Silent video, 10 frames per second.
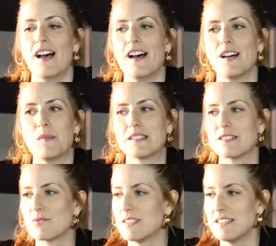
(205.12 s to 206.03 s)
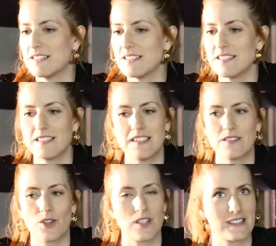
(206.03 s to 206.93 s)
Ähm, also so diese,
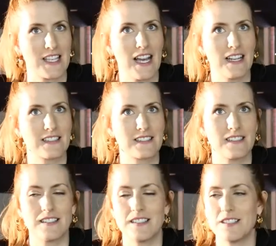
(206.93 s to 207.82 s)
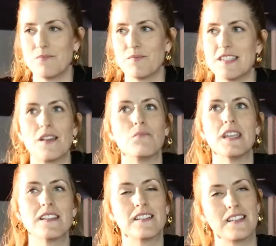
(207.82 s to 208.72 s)
diese
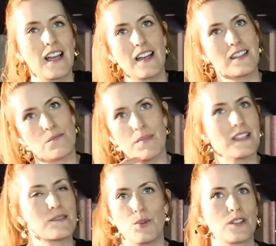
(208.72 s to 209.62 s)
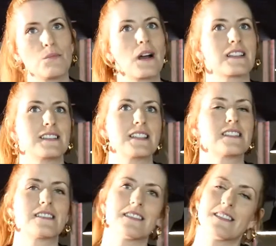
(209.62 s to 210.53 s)
Konzerttermine, ähm, die eigentlich im Bandsupport immer
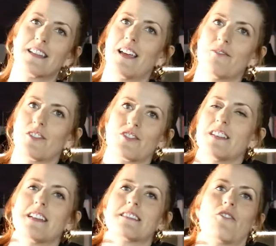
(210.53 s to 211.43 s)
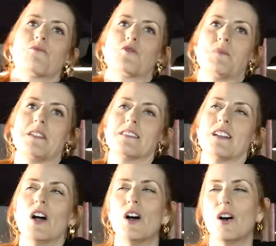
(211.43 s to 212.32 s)
gesetzt sind, sind einfach stehen jetzt auf dem Spiel.
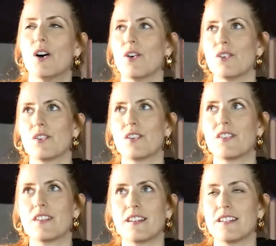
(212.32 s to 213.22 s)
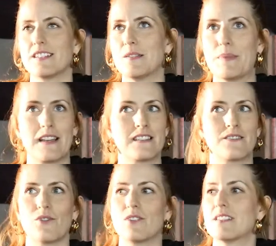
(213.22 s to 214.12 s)
Und äh, die
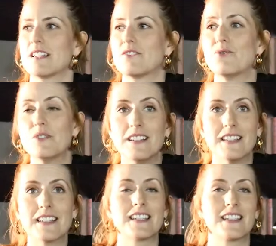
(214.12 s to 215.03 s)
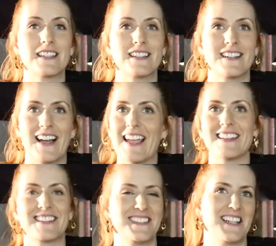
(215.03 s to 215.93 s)
Bands wollen natürlich
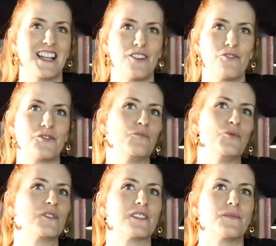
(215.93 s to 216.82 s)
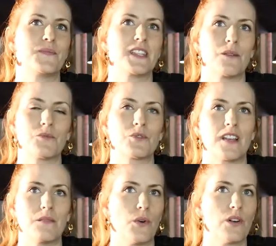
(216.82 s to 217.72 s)
eigentlich alle auf die Bühne. Die haben
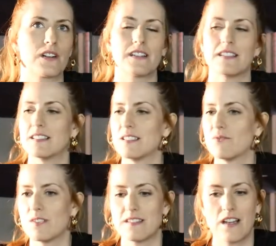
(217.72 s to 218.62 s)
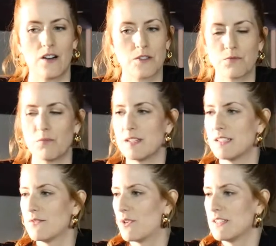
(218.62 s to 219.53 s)
total Bock, äh, die wollen sich ausprobieren,
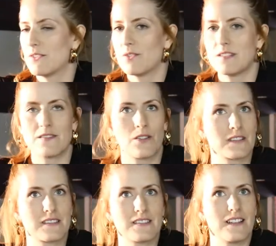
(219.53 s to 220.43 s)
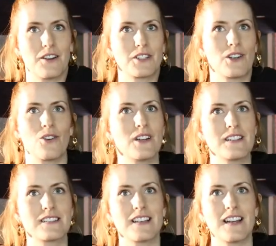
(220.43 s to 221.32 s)
die wollen die neuen Songs auch den
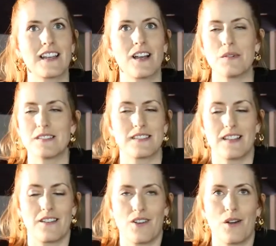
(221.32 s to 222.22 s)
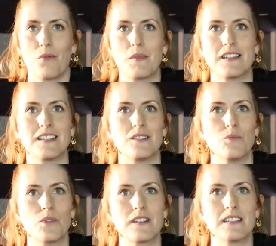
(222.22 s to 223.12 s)
Leuten zeigen, aber es ist einfach im Moment nicht
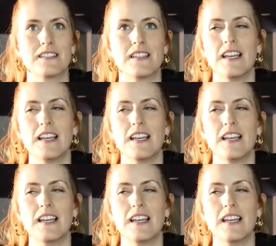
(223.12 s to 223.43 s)
möglich.